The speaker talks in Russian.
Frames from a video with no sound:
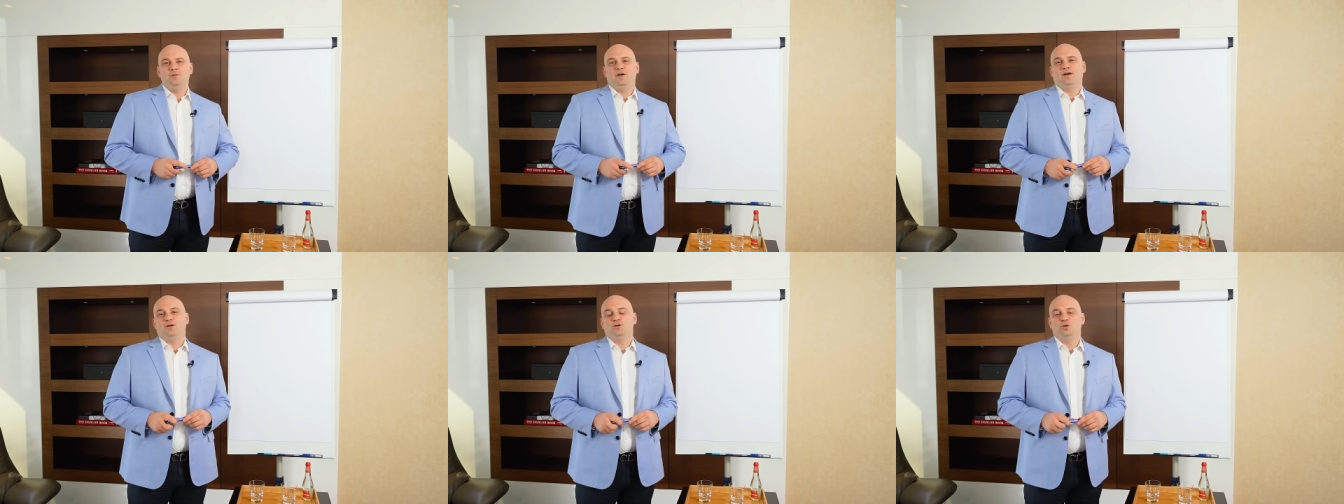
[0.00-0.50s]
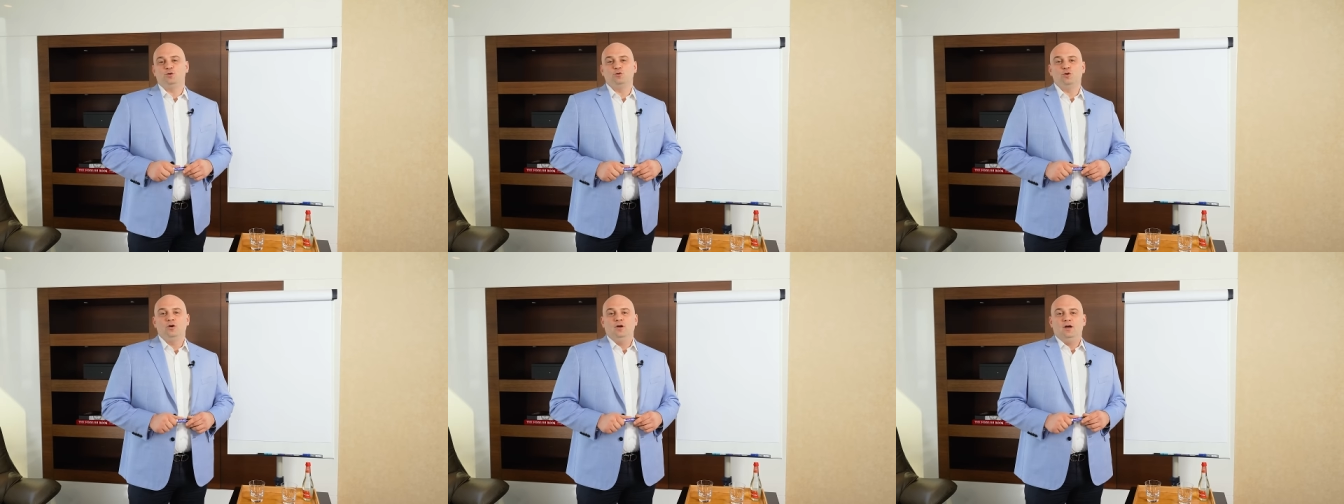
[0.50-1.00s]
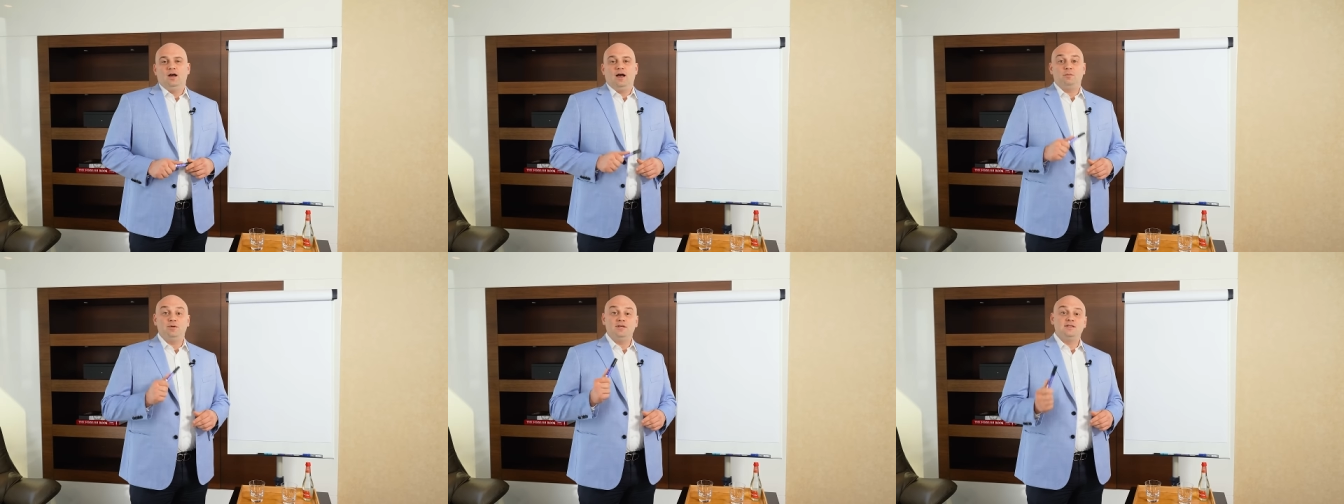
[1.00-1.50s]
Я хочу
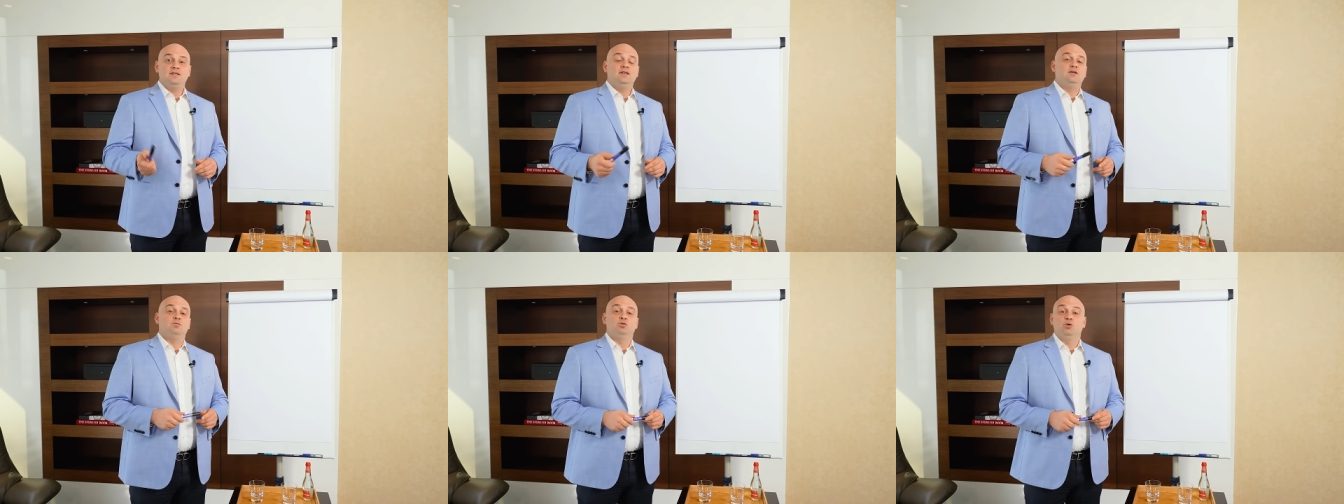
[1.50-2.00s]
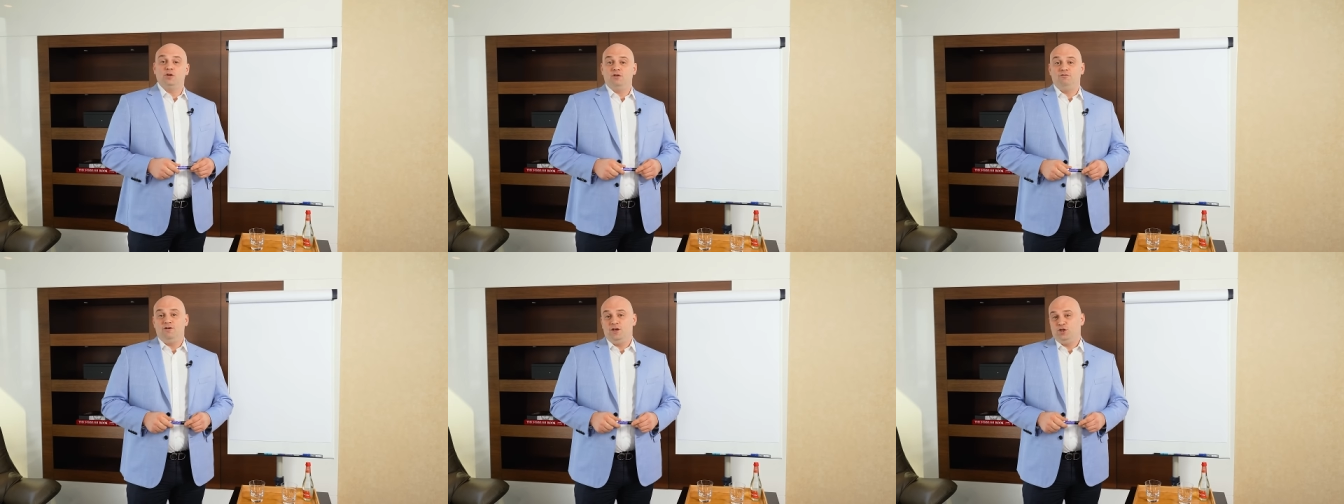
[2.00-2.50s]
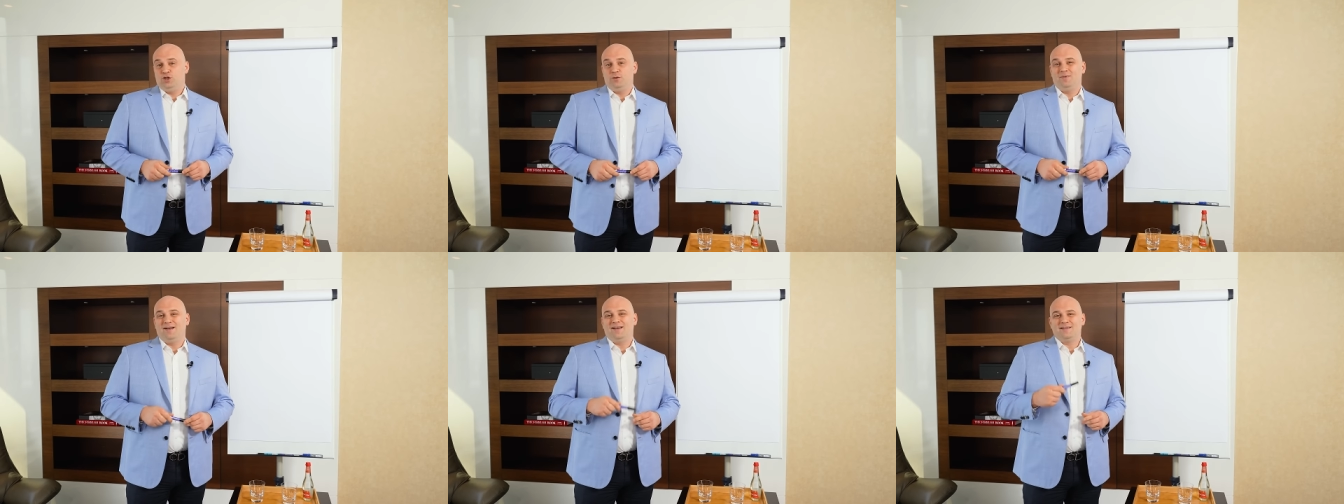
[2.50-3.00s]
объяснить многие вещи,
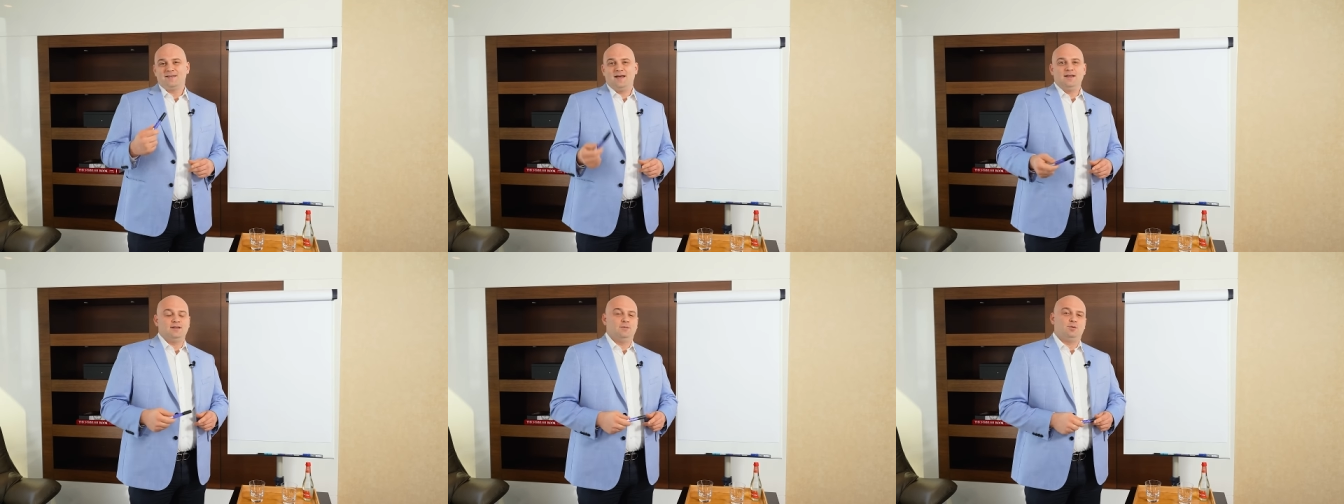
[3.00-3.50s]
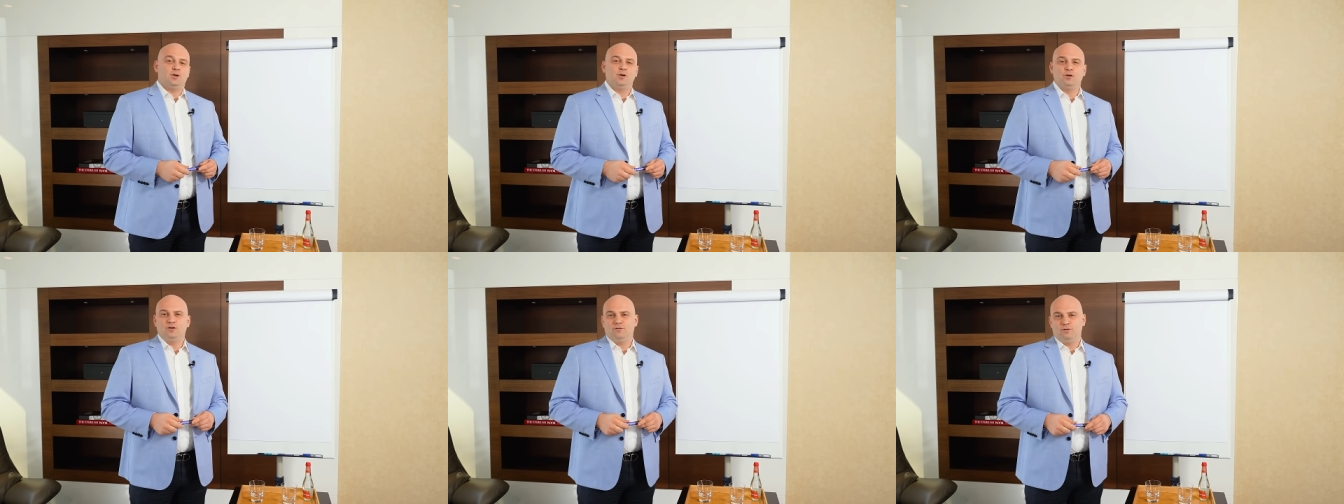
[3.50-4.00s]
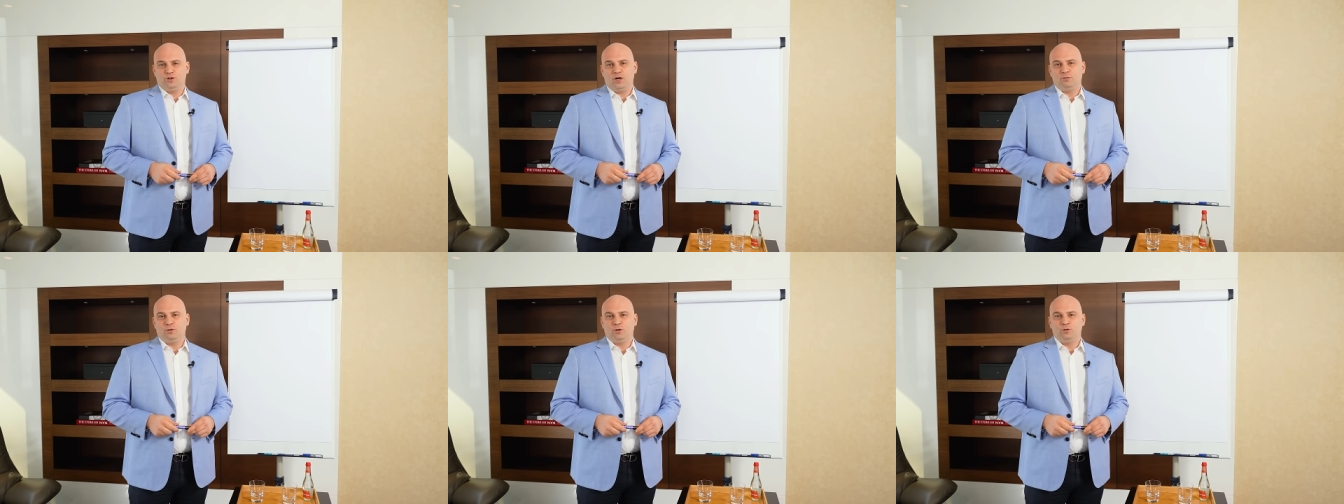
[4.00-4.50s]
показать, определенным
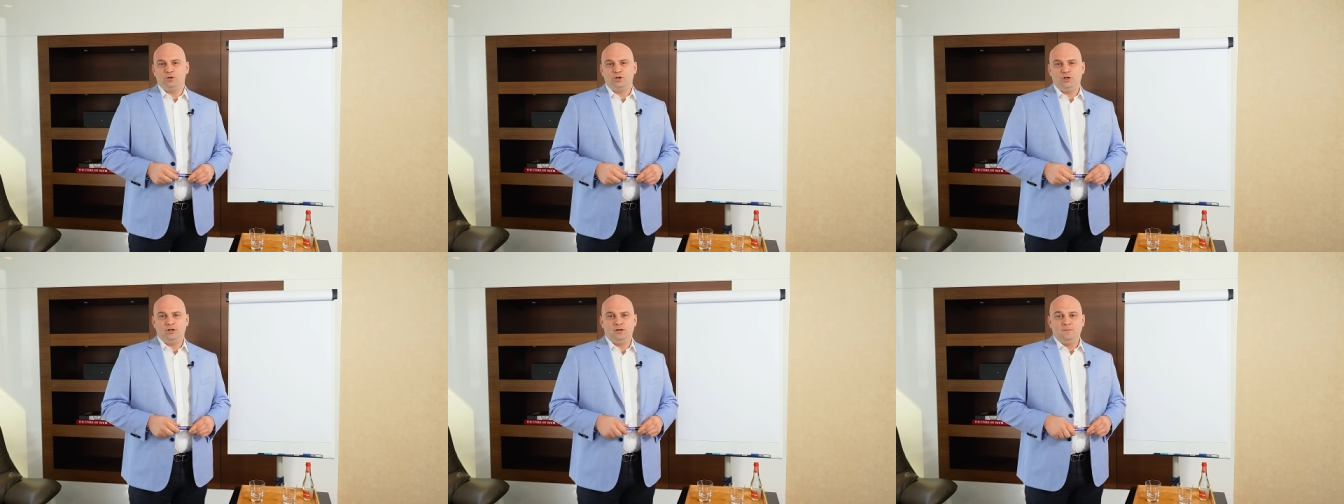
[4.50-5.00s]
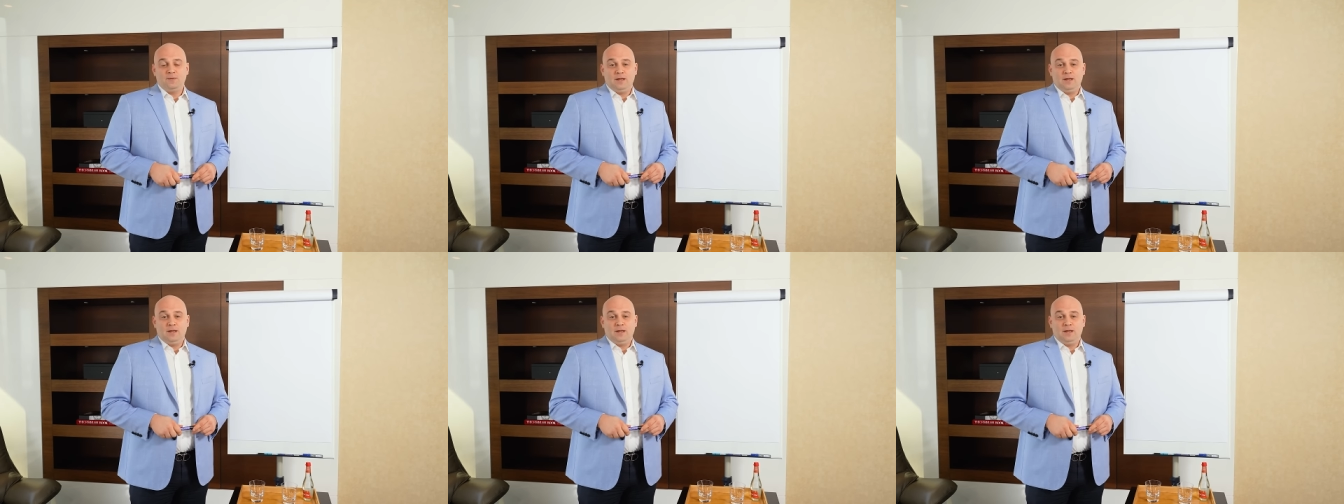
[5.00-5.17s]
вещам научить.